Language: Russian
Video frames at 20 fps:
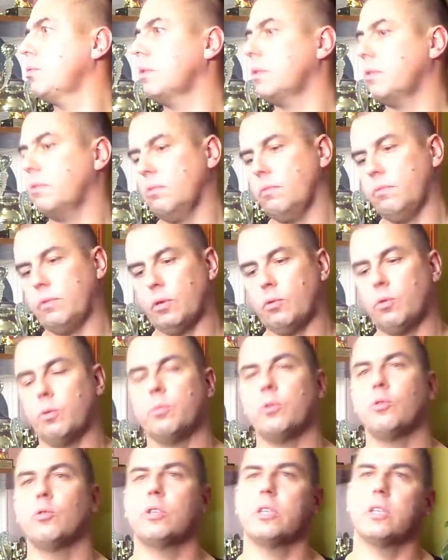у нас, ну, в
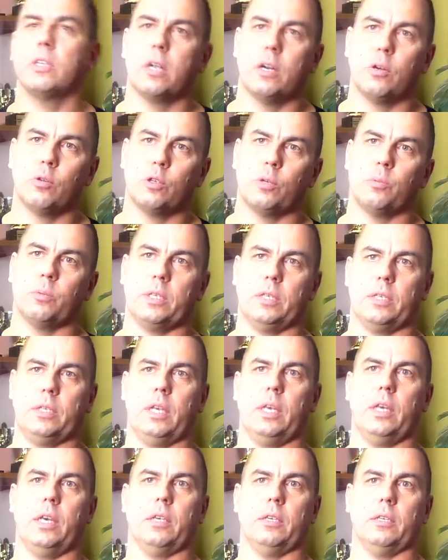таком не очень хорошем
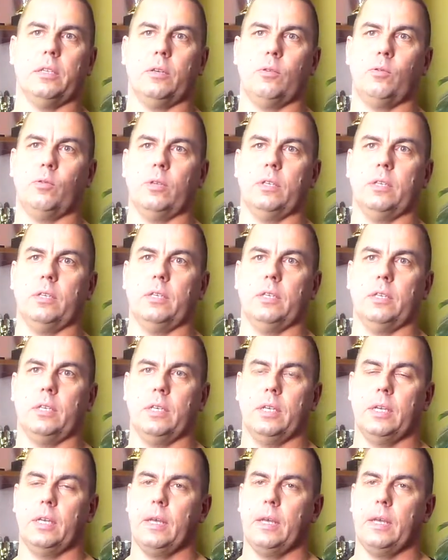состоянии находится.